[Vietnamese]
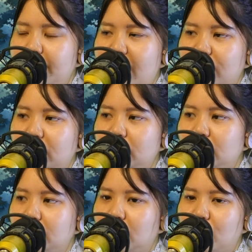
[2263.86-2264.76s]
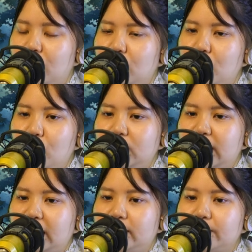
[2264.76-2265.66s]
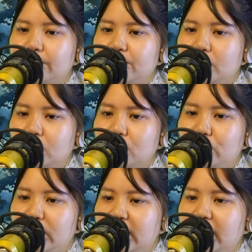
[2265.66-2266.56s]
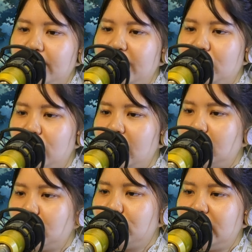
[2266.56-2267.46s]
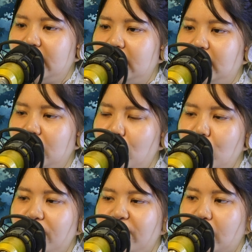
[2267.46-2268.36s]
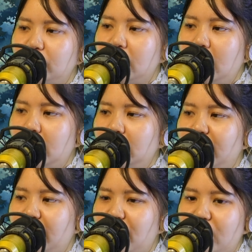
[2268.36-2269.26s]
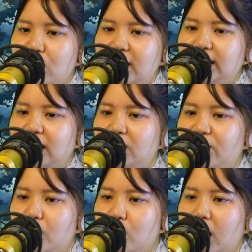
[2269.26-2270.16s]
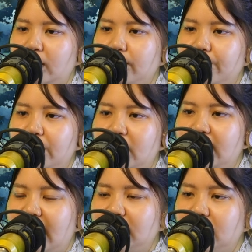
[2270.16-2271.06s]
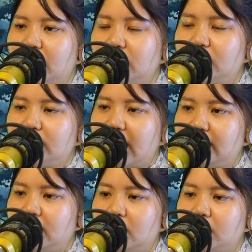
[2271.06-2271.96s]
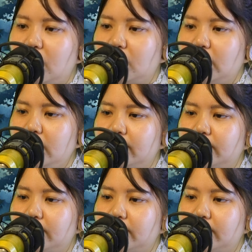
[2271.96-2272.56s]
mạo kinh người, khuynh quốc khuynh thành. Tuy Yến Kim Diệu là lần đầu tiên nhìn thấy Cố Lâm Phong, nhưng vẫn phán đoán ra thân phận của hắn, dáng tươi cười chân thành, nói: